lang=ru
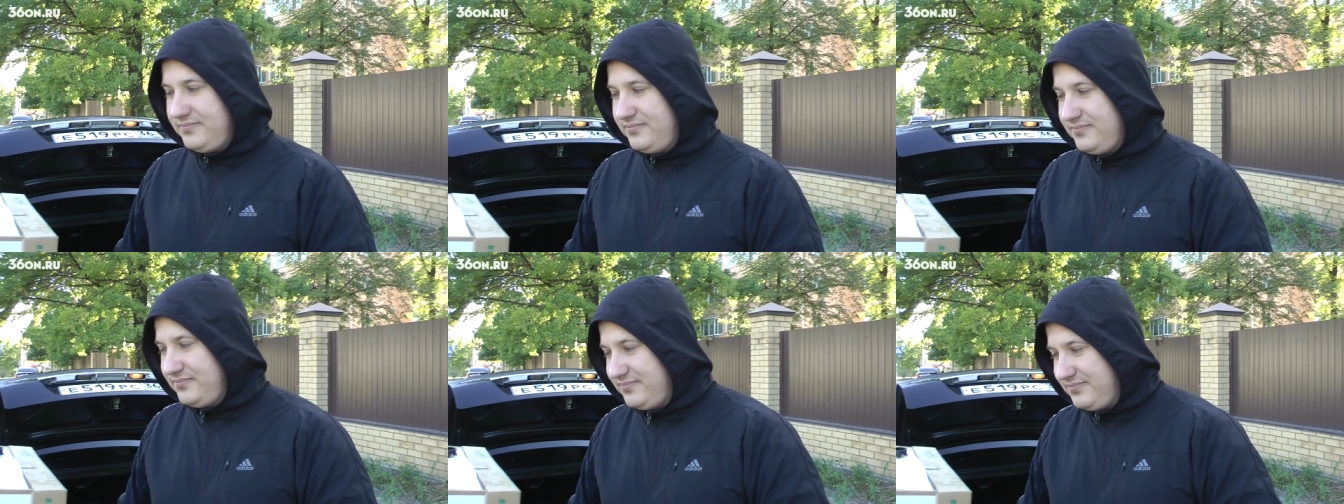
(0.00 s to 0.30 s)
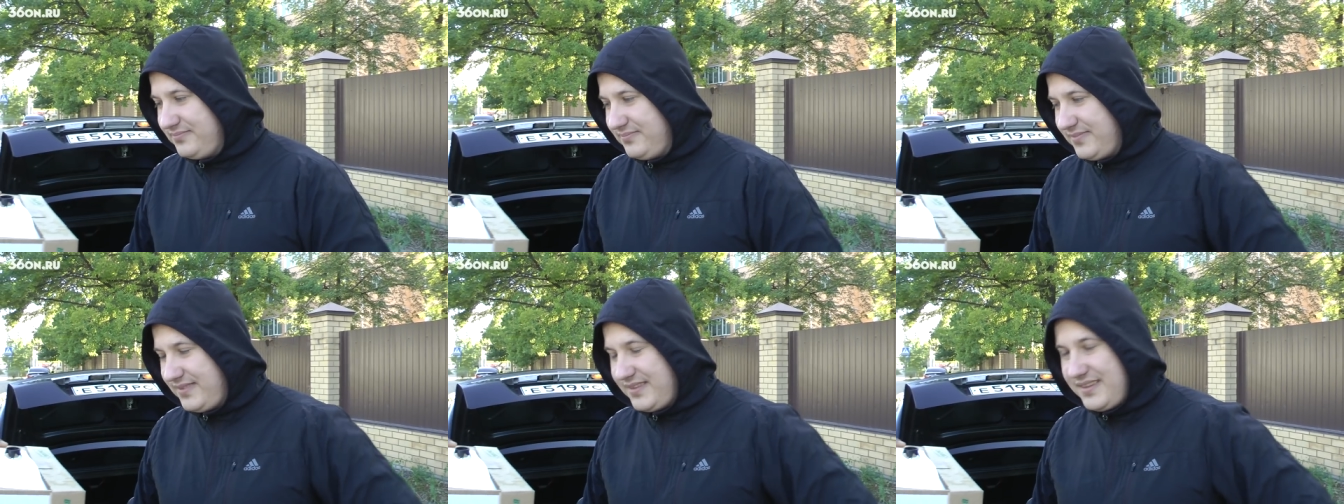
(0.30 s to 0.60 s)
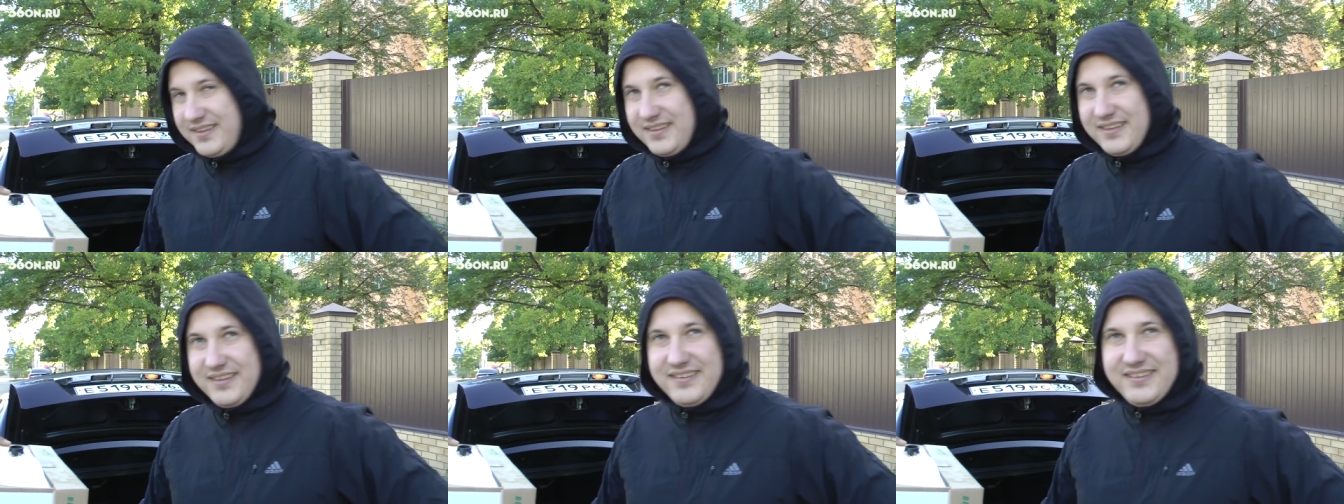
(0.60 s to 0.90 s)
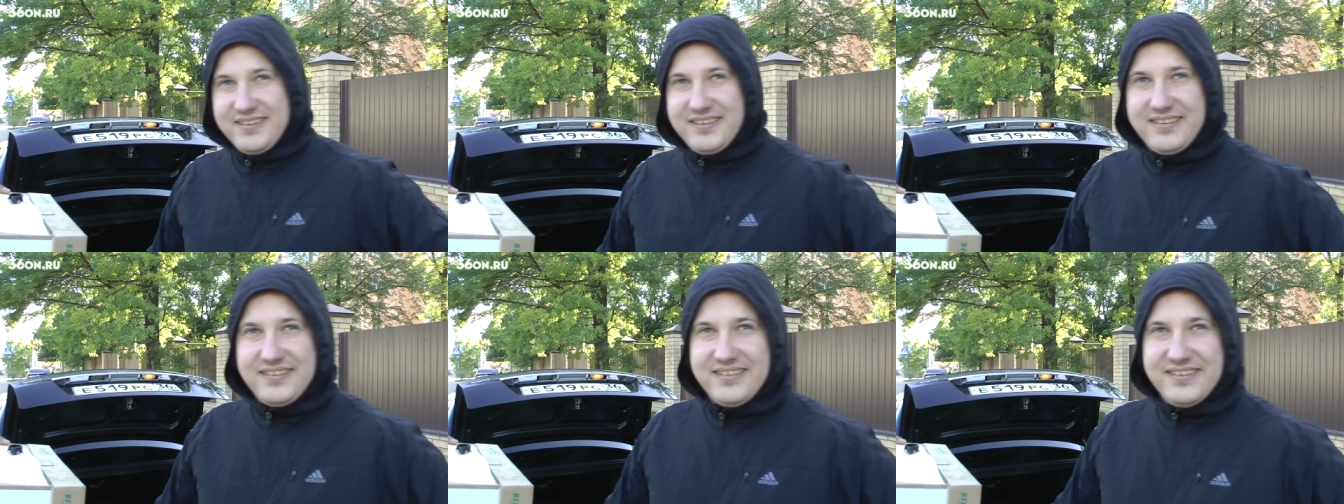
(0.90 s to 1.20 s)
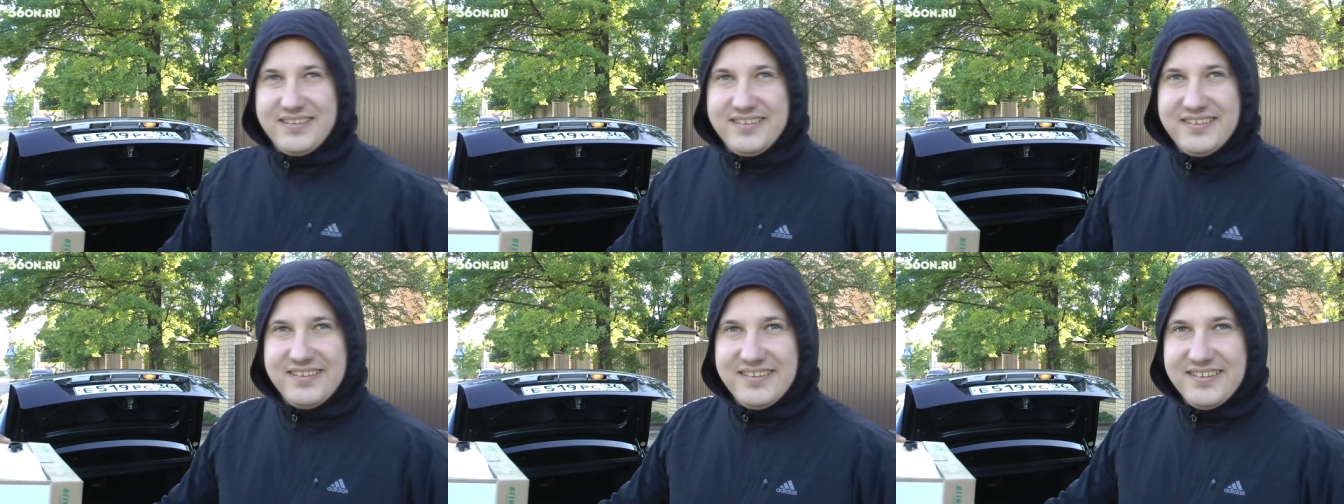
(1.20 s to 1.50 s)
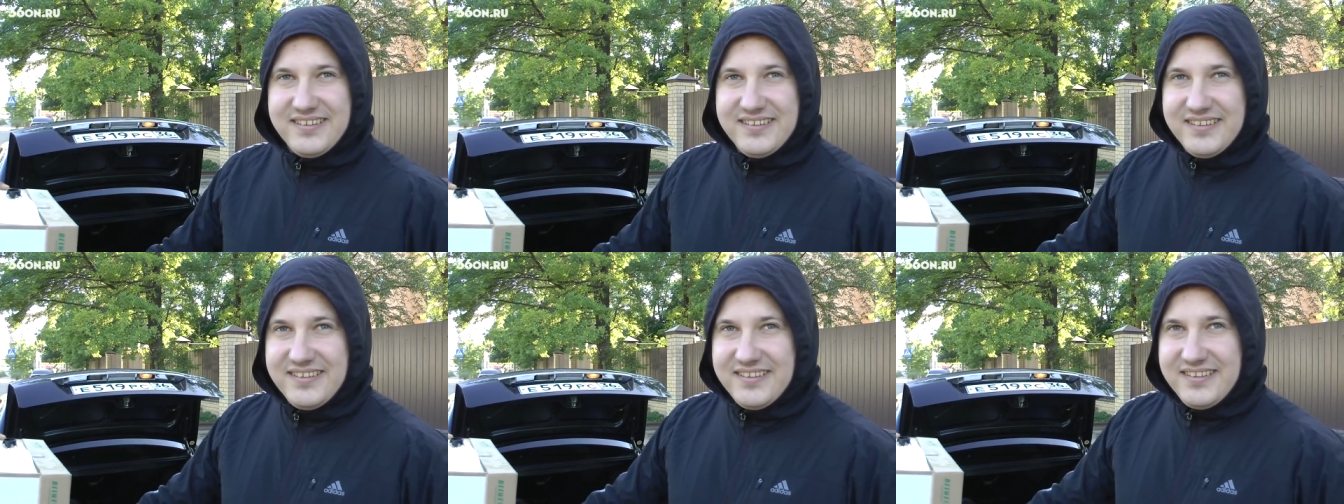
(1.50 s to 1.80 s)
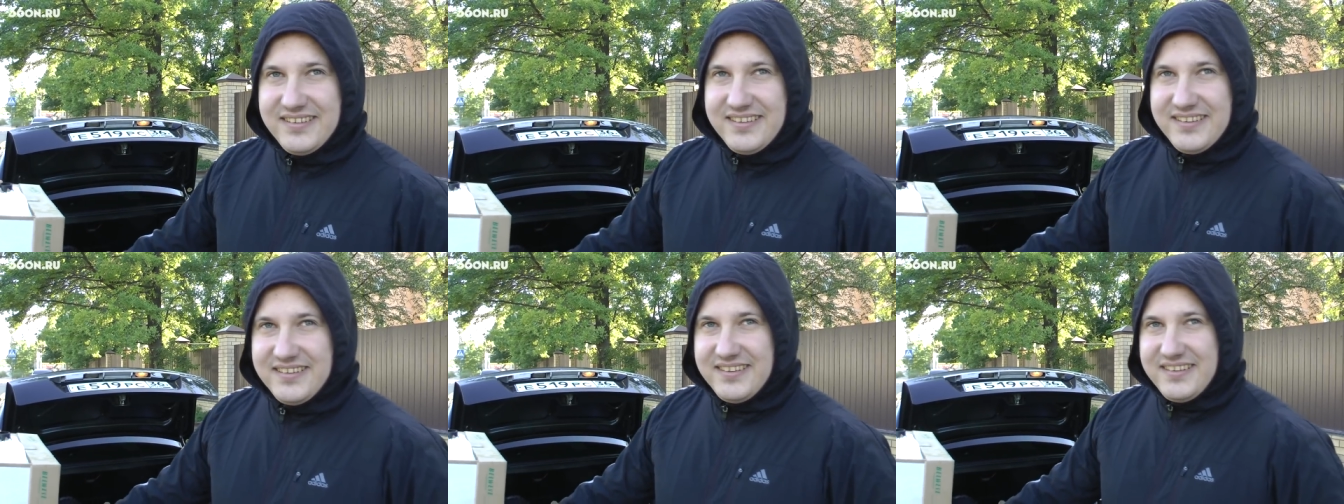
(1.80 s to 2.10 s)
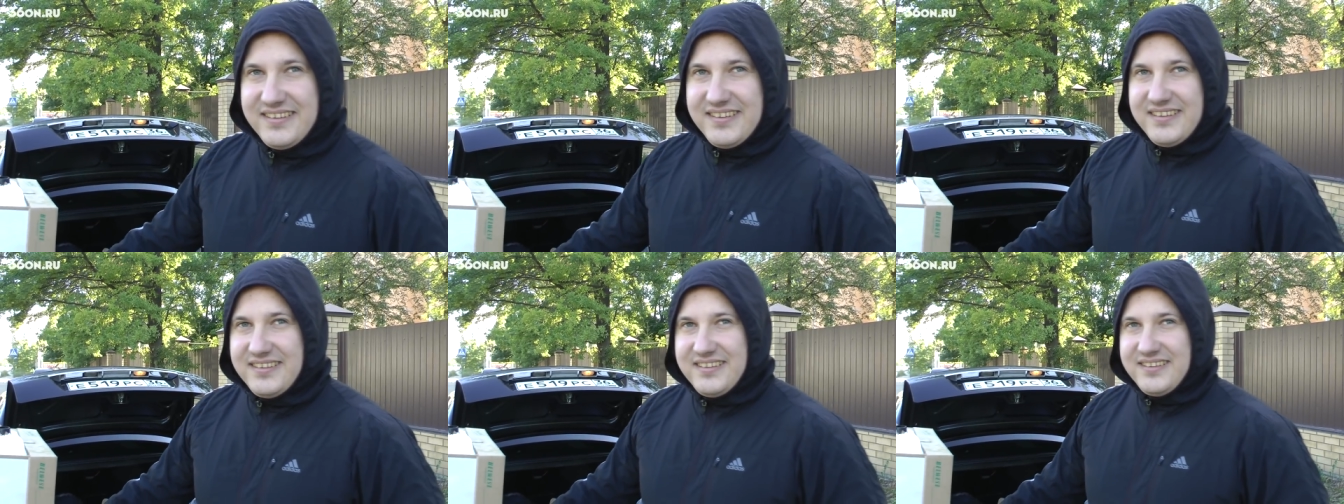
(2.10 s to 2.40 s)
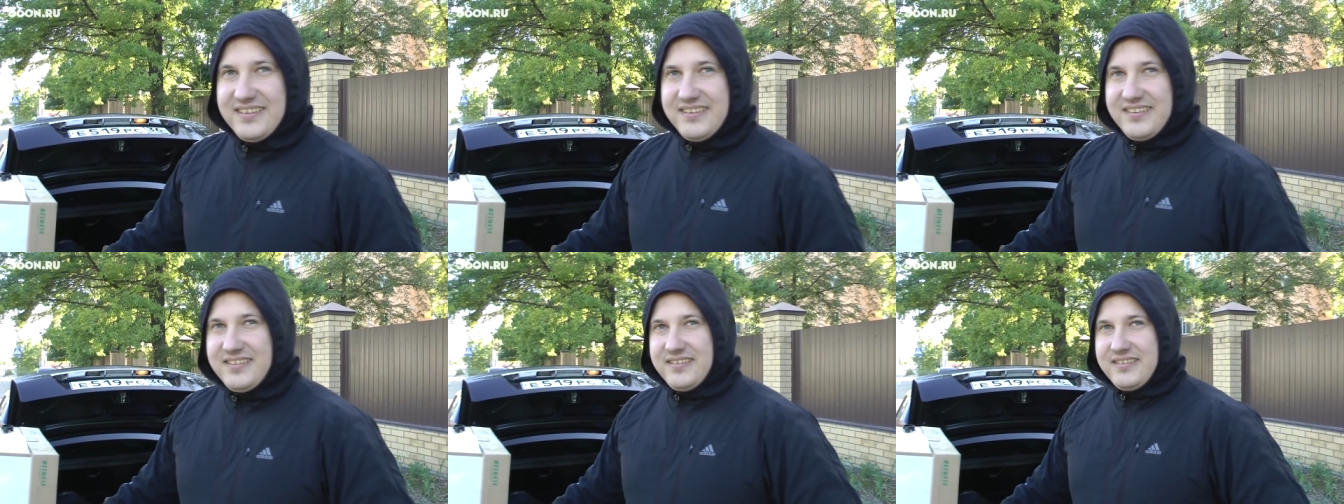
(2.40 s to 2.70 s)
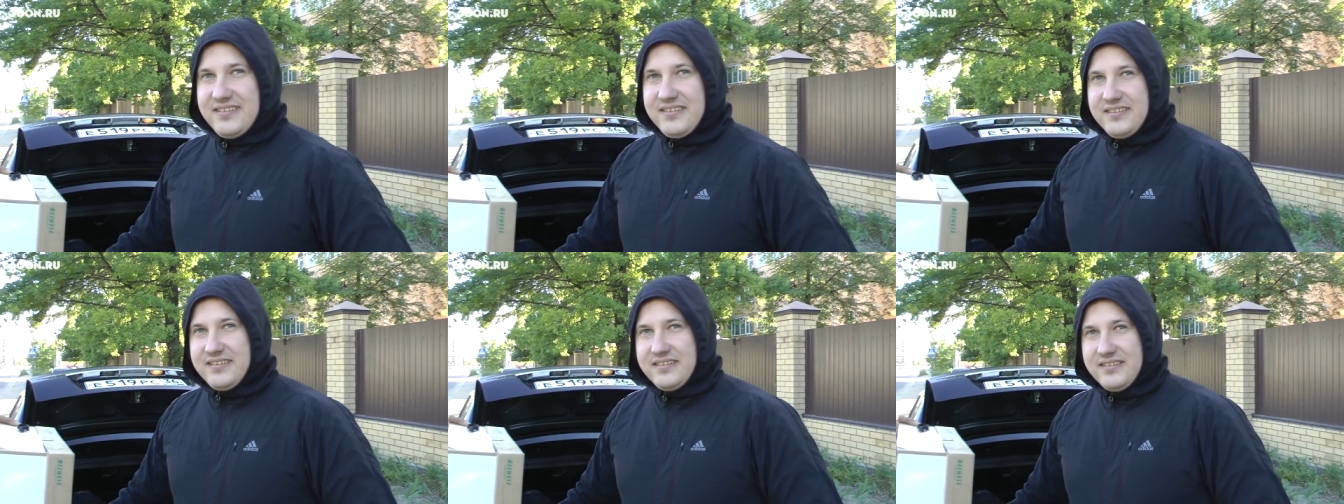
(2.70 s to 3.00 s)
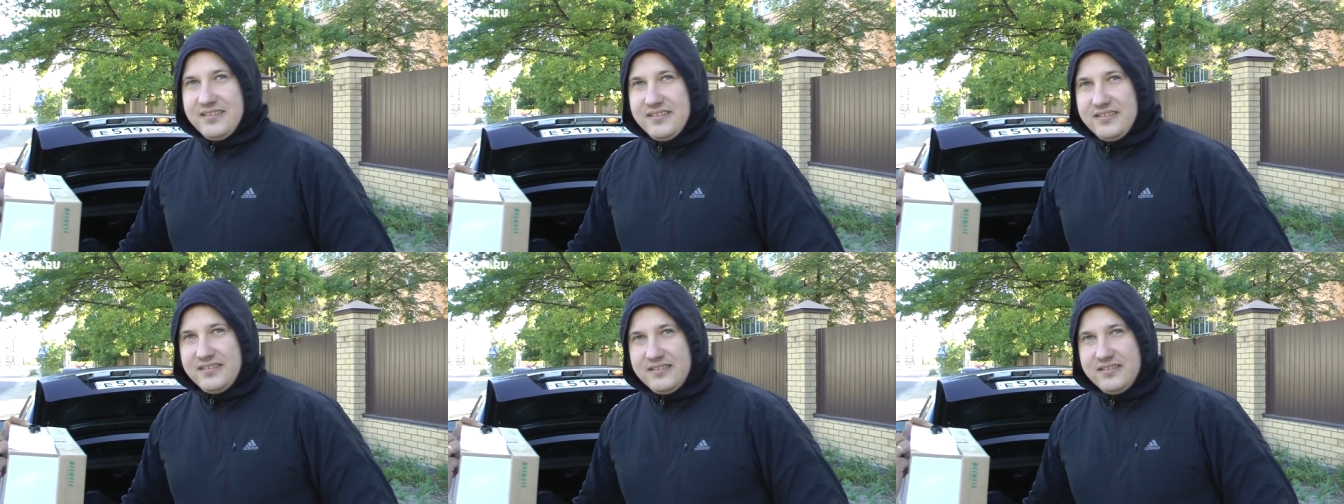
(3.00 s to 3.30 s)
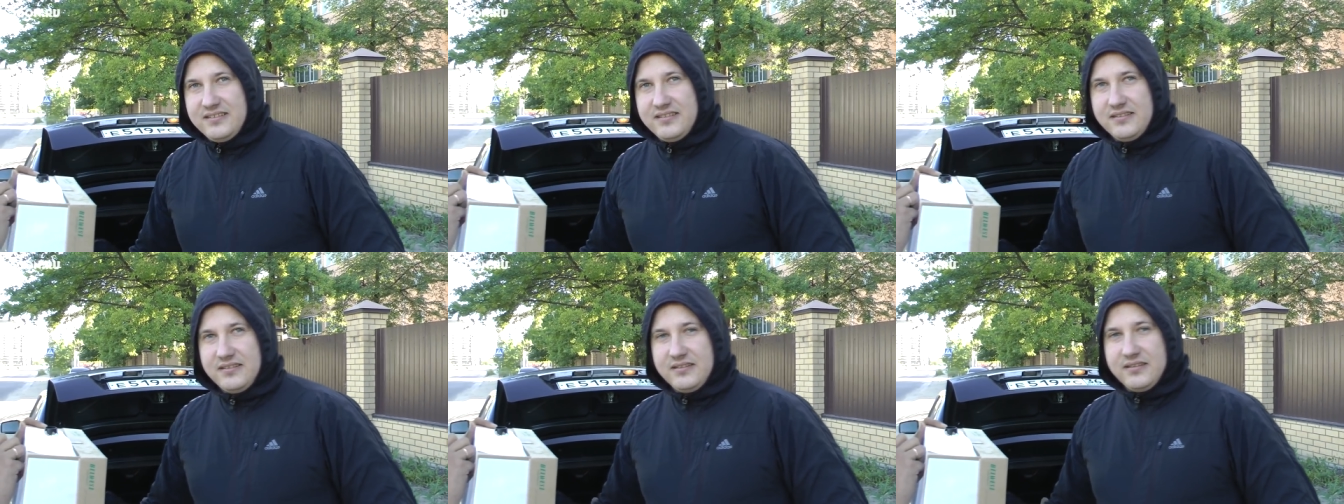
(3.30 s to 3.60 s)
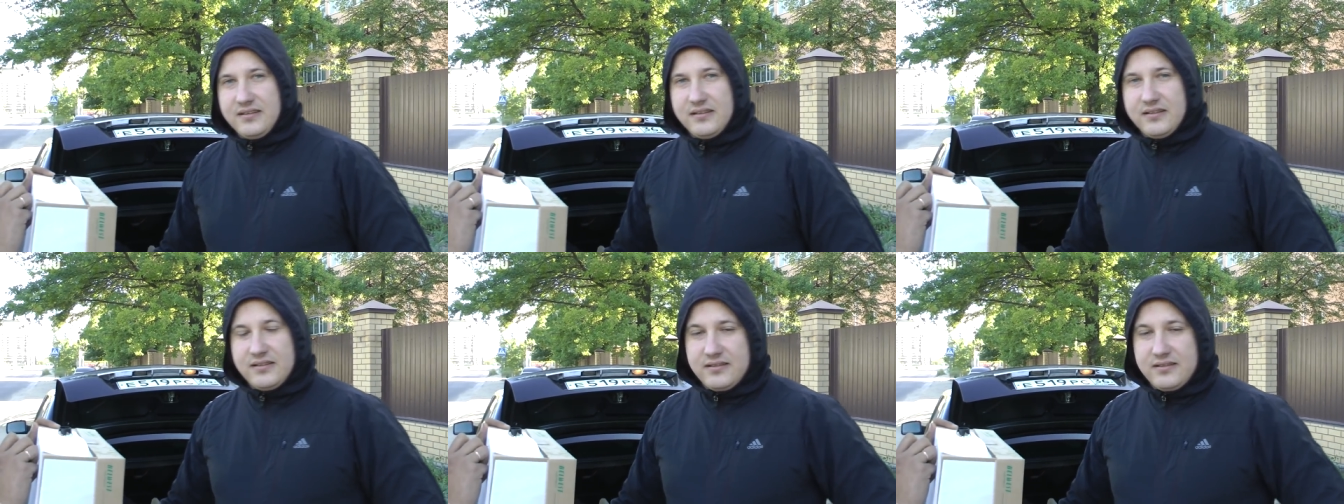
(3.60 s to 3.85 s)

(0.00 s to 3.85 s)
Зачем эту конструкцию, похожую на камеру, ты сейчас будешь устанавливать?